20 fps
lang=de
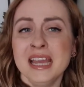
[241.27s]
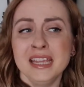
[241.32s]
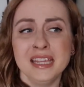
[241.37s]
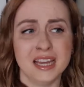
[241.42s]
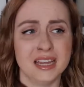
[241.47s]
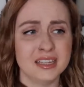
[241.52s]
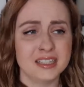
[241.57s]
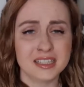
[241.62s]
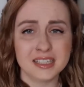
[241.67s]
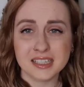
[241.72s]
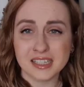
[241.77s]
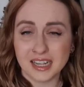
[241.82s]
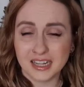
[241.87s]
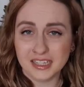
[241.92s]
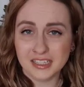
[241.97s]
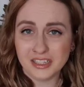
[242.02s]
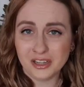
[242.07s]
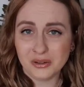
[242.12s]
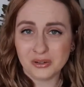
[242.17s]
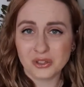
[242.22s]
Ja, das ist
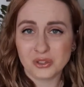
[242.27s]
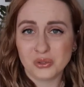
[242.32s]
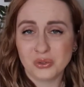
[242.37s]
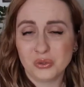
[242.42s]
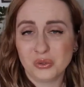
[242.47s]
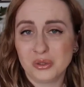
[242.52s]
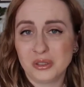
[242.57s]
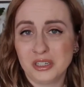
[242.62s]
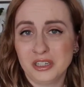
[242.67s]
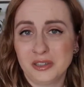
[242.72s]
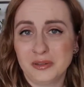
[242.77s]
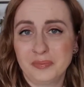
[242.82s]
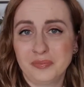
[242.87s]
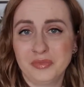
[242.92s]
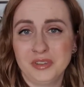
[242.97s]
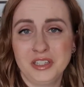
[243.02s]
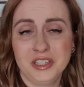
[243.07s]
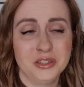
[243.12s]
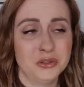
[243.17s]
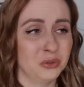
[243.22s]
eigentlich auch so,
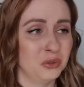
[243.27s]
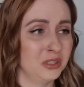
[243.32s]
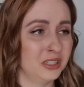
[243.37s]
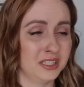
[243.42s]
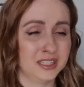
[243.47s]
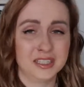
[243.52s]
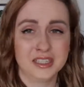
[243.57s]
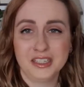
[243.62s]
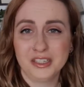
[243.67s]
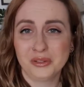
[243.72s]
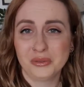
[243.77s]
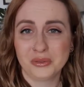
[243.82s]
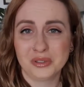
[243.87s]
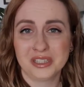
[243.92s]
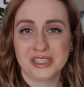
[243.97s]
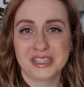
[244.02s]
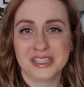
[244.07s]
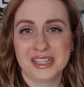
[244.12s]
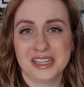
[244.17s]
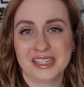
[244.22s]
ähm, die, das sind die
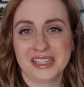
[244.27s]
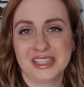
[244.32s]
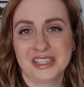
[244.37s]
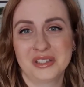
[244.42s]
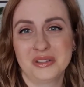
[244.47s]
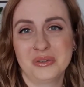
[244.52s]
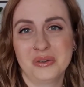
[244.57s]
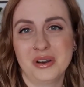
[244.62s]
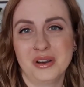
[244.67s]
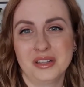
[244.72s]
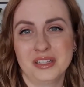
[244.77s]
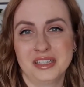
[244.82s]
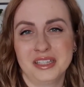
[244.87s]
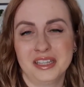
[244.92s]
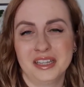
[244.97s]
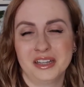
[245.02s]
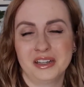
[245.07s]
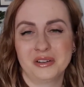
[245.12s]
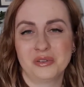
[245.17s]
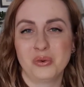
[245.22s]
größten Sachen so aus
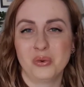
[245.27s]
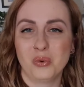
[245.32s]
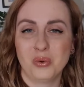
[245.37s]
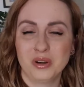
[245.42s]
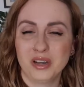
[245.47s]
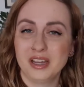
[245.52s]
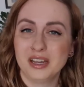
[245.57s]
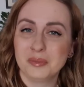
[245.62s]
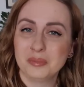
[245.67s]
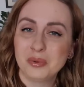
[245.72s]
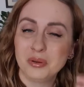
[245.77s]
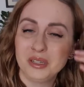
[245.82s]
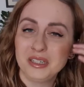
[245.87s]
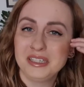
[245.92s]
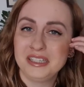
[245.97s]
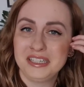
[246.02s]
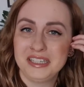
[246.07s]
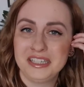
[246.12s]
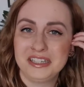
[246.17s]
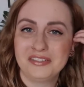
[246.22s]
der
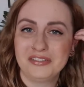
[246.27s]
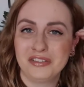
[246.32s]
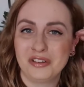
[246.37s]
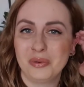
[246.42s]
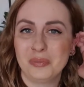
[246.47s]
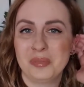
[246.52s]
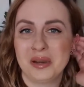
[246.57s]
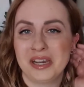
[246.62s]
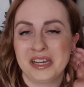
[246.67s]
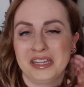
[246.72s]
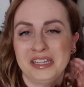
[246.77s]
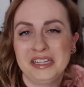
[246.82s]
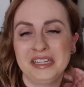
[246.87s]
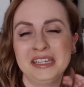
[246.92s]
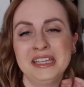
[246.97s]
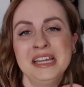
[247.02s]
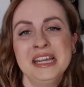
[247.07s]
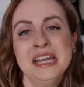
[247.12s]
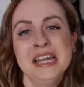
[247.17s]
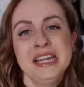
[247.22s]
Corona-Politik von
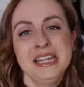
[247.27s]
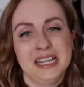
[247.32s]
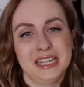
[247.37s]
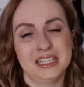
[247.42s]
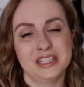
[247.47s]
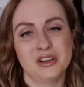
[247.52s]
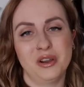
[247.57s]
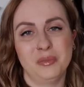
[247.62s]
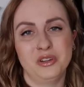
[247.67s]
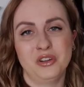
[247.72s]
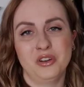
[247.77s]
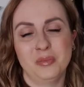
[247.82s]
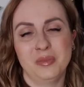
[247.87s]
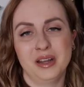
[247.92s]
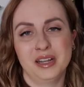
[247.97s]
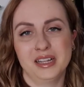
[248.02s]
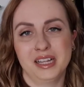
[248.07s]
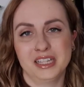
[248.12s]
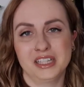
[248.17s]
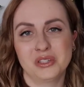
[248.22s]
Biden. Jetzt komme ich
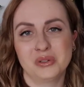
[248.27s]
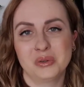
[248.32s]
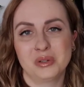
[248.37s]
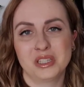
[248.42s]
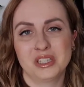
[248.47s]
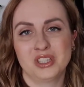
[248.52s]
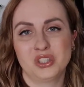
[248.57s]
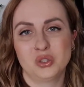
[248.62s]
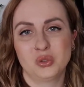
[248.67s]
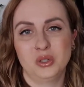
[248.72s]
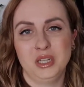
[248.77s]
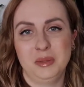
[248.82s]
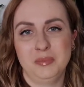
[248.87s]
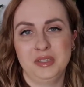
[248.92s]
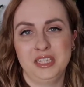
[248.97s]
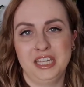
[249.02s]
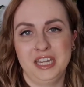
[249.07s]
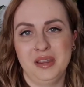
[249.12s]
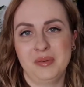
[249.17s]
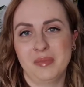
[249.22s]
nochmal ganz kurz zu
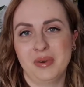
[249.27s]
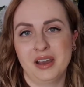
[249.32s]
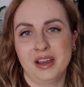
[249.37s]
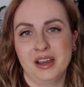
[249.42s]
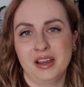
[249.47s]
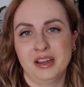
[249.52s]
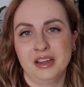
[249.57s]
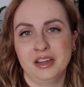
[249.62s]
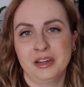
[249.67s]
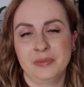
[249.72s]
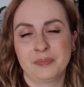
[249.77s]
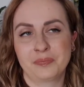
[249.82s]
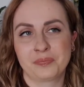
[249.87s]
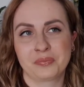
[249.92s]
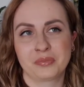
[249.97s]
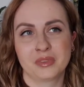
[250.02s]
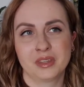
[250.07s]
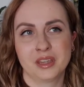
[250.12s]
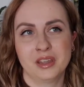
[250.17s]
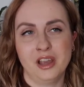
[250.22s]
dem Thema,
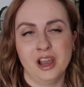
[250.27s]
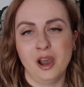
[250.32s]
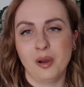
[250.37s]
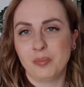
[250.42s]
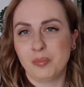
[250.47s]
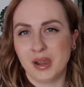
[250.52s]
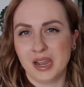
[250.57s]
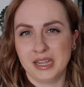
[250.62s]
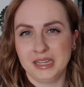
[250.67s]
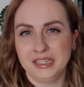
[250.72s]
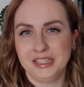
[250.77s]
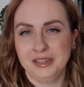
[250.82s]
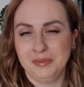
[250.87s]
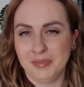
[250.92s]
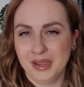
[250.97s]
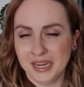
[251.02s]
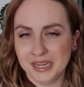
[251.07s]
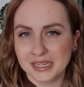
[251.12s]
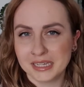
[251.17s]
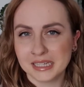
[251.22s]
ähm, ob Biden
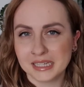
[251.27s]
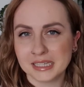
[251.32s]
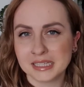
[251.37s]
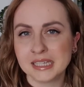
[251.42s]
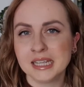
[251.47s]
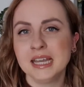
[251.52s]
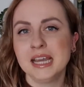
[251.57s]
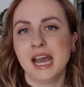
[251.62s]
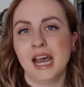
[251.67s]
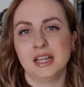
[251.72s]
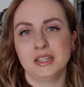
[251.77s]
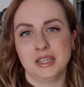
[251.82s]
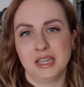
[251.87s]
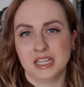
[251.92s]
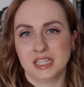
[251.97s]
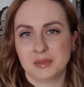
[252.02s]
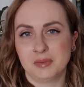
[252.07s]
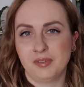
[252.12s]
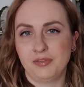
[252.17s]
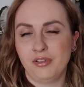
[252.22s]
dement ist. Also
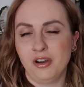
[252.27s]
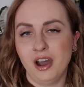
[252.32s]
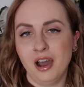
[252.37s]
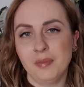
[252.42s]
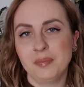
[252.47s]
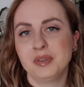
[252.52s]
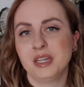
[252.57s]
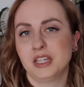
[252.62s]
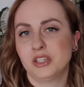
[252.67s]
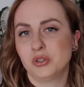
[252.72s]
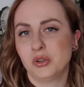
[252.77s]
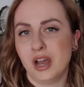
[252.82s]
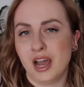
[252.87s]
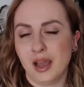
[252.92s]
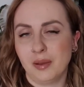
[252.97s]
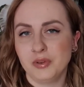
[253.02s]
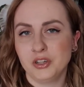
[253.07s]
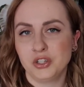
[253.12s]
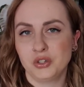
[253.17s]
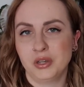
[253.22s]
erstmal vorab, dazu
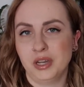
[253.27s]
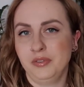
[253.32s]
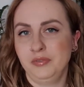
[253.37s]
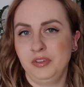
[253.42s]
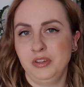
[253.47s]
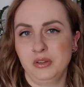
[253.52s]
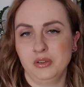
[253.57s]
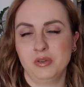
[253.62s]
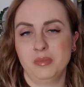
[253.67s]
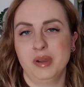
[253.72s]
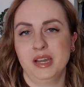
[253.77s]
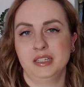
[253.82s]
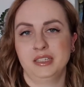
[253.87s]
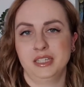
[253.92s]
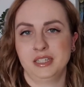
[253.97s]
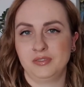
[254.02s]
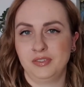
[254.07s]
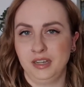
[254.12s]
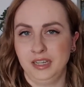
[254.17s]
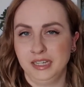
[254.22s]
habe ich schon ein Video gemacht gemacht,
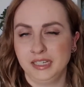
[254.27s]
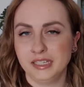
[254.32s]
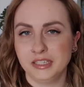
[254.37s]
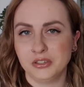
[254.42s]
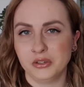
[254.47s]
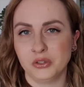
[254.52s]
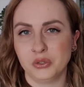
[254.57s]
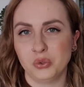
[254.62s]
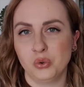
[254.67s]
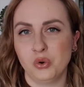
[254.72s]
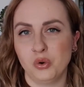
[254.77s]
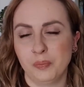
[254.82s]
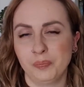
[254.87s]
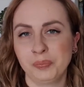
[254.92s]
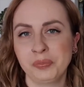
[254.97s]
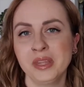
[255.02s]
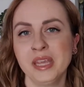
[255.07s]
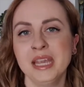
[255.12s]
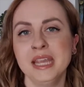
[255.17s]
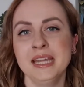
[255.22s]
das verlinke ich euch
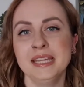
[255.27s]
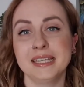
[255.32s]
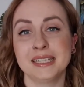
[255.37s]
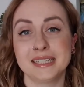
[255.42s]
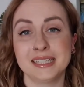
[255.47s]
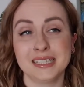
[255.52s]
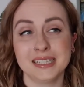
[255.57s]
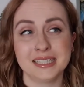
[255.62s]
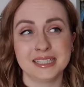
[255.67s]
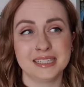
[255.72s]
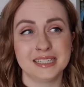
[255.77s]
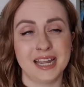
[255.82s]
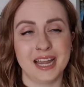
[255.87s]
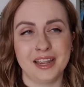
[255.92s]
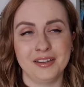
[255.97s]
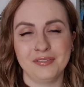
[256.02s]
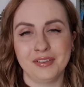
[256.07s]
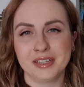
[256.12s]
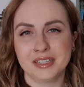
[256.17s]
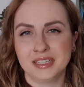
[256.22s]
oben. Das ist
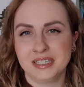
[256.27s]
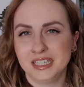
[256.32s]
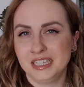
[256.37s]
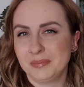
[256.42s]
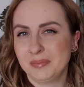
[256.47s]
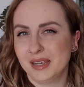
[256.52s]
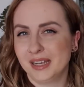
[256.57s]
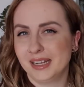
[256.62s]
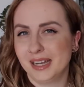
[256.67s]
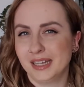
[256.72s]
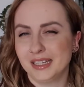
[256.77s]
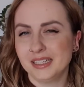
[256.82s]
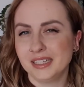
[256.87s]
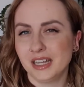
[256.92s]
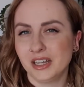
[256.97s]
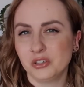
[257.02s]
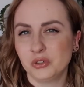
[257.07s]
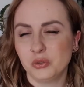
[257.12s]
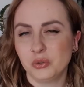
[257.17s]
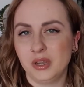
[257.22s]
teilweise nicht mehr ganz
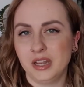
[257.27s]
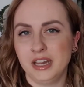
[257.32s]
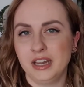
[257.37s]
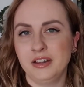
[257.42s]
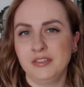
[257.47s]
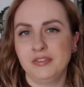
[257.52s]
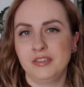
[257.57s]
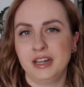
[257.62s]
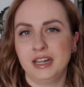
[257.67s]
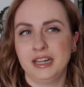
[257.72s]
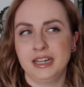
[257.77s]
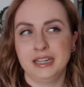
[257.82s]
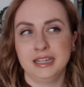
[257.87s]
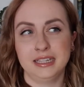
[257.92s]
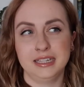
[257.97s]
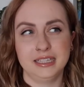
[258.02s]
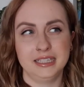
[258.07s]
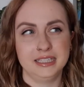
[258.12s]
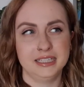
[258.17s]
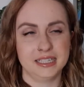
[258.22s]
aktuell, weil
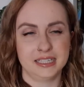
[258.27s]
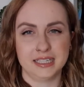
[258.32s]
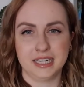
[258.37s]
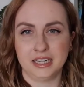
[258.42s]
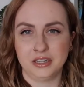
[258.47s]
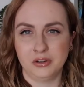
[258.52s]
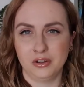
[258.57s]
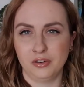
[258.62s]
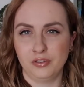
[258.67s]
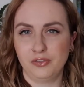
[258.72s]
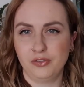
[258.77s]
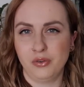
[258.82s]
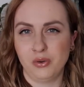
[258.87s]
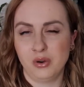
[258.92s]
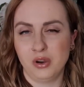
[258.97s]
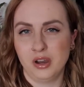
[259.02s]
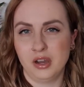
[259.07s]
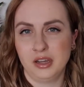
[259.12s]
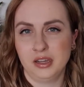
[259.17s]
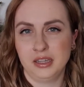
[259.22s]
ich das halt noch
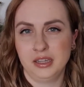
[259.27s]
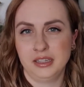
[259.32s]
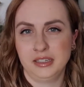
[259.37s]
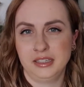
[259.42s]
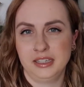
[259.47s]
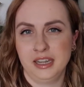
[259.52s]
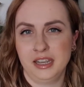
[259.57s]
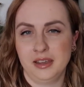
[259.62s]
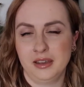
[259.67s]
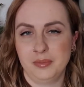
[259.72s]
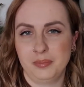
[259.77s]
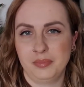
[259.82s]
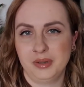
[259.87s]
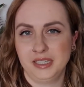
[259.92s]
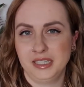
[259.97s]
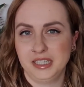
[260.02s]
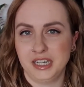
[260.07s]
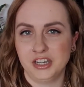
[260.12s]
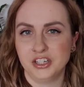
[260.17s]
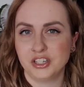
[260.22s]
vor der
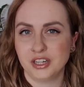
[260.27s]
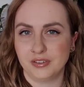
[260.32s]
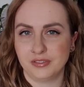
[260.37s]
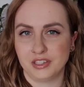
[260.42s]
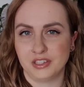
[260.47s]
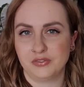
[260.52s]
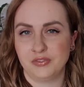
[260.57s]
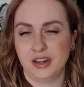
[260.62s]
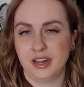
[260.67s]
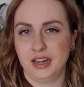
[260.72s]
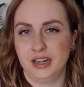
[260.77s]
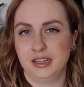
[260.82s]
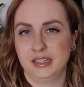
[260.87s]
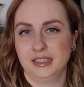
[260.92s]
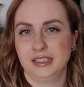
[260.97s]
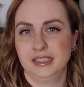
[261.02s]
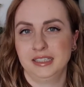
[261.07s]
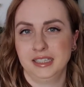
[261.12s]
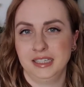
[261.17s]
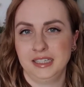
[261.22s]
Präsidentschaftswahl
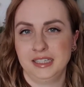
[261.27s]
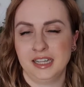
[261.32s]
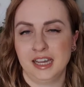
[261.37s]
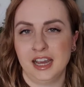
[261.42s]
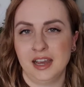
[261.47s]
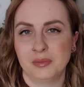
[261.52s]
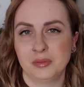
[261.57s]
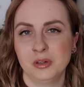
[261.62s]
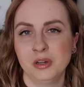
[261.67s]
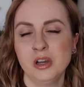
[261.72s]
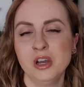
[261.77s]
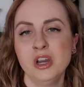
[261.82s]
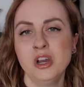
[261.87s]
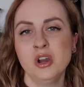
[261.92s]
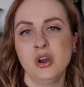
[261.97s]
gedreht habe.